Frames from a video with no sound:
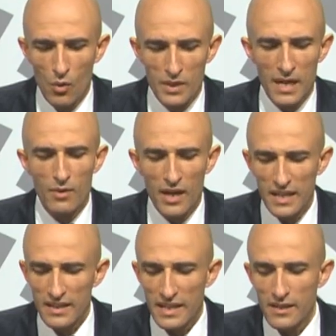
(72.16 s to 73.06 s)
وباش نعملوا
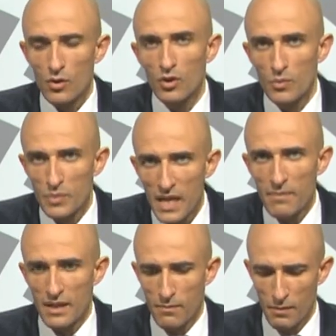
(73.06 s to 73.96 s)
على تركيز قطب
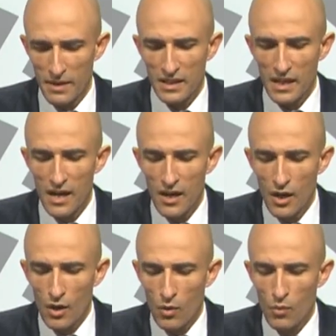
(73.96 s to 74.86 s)
جامعي بالمنطقة
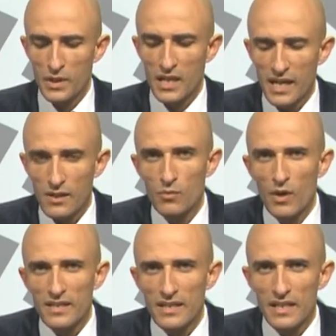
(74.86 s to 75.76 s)
وباش نركزوا
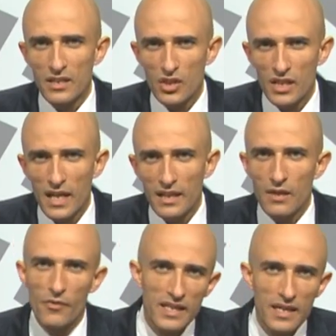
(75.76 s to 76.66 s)
مؤسسات جديدة
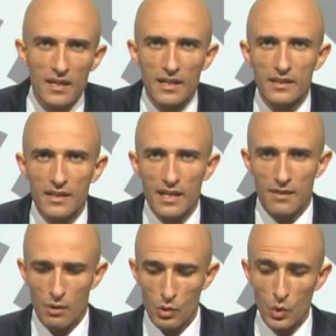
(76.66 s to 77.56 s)
تفاديا
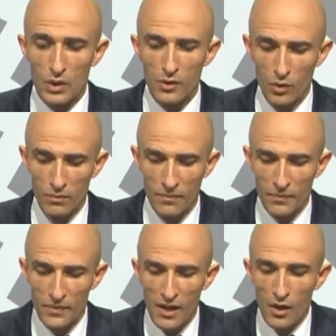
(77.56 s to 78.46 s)
للاكتظاظ الموجود اليوم
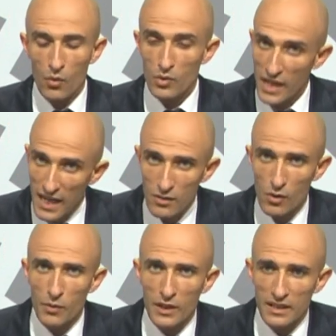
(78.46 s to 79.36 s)
وباش
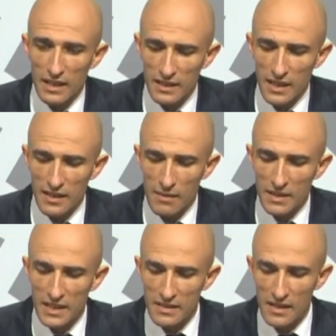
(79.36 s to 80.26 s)
نحسنوا البنية التحتية نتاع
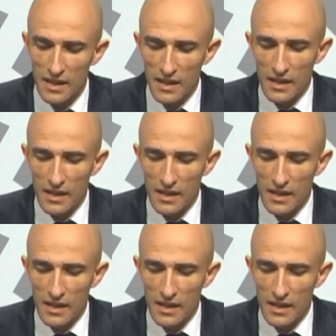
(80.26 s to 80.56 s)
المدارس